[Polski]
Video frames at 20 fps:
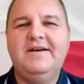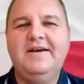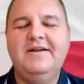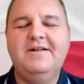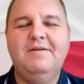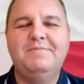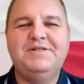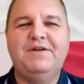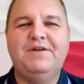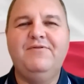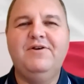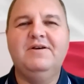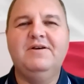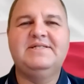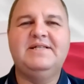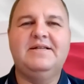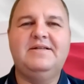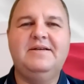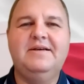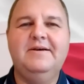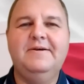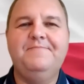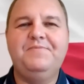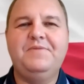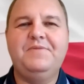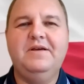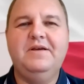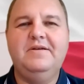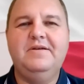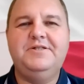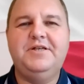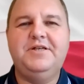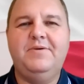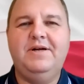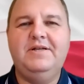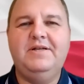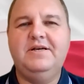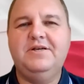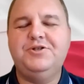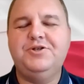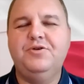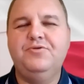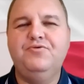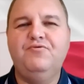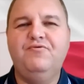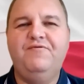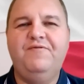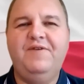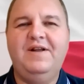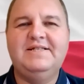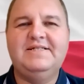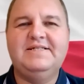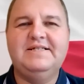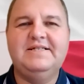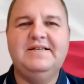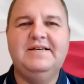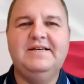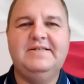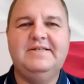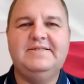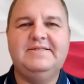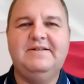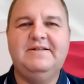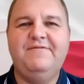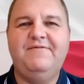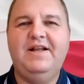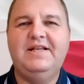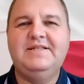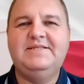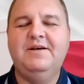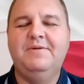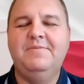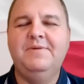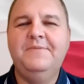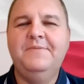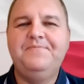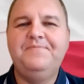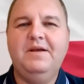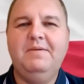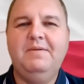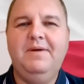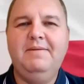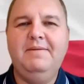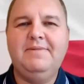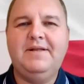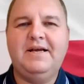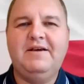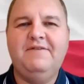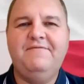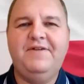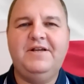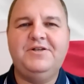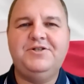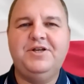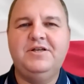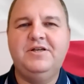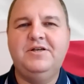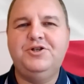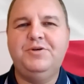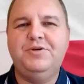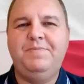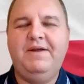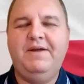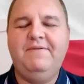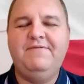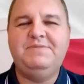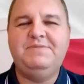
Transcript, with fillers: Kiedy obserwuję ostatnie mm, działania rządu w walce e, z inflacją, mam takie wrażenie, że